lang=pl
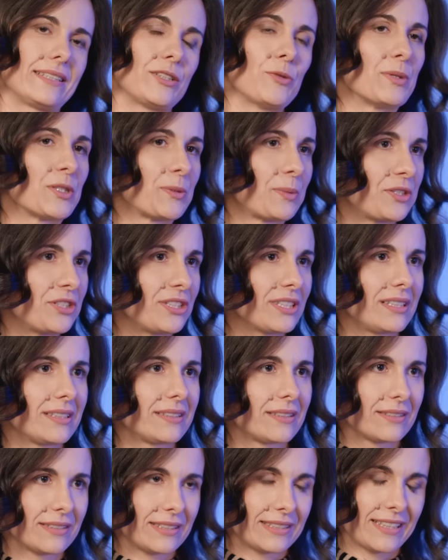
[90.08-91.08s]
reubezpieczyciel
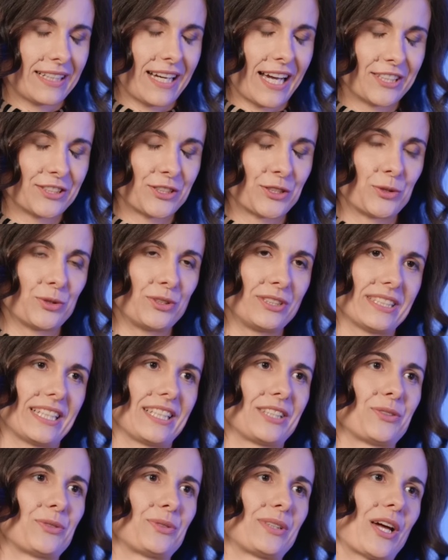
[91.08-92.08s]
to jest taka
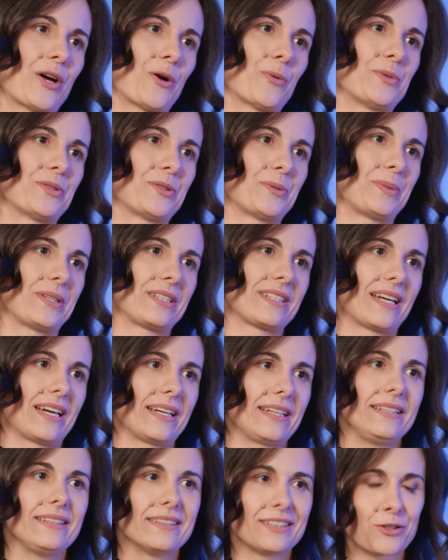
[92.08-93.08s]
instytucja, która ubezpiecza
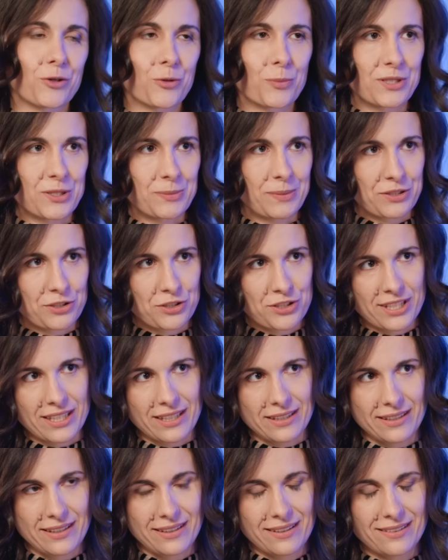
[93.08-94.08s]
innych
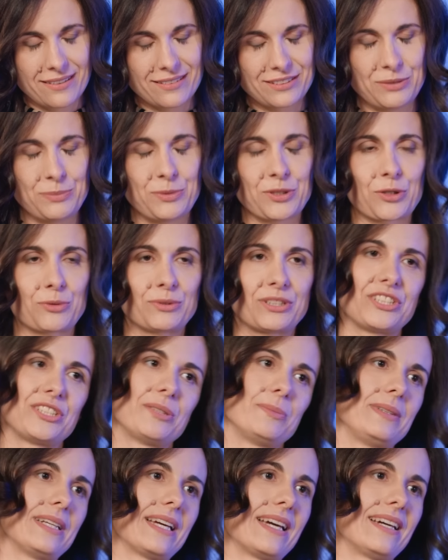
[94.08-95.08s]
ubezpieczycieli. Oni biorą na
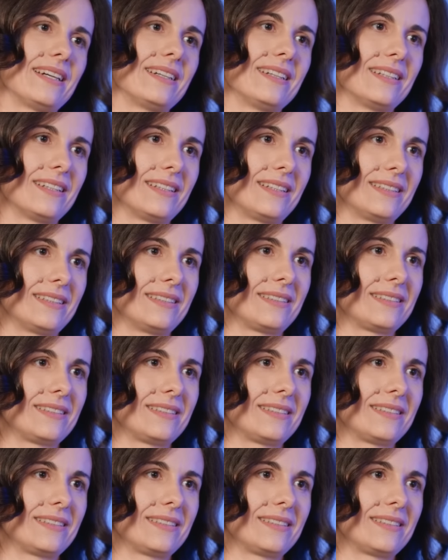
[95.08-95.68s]
siebie, e,